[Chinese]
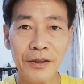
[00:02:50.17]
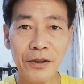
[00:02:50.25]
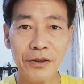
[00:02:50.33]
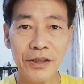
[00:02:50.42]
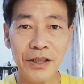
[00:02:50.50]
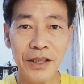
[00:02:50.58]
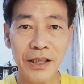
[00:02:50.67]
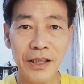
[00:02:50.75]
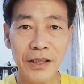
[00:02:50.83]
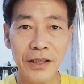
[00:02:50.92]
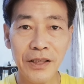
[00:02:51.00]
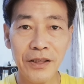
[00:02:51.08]
有几千年
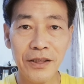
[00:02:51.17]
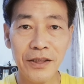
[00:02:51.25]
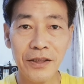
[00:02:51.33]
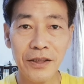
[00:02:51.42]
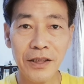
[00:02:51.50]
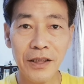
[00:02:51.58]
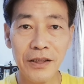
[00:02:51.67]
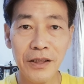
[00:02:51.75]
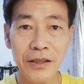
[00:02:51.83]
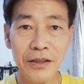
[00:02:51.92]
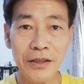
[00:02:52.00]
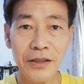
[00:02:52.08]
的历史，跟
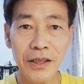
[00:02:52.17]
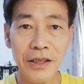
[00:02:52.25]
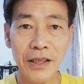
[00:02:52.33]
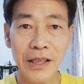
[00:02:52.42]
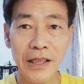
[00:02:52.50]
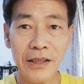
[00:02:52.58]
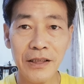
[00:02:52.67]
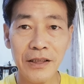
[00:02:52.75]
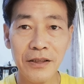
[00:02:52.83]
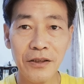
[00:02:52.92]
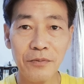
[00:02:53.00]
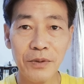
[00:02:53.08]
人之间的感
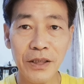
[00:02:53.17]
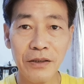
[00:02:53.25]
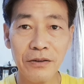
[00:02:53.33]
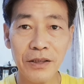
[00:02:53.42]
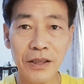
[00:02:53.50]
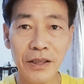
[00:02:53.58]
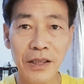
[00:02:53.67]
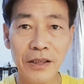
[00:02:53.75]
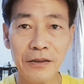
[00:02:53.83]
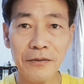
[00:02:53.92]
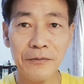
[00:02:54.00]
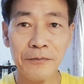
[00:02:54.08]
情就比较深刻，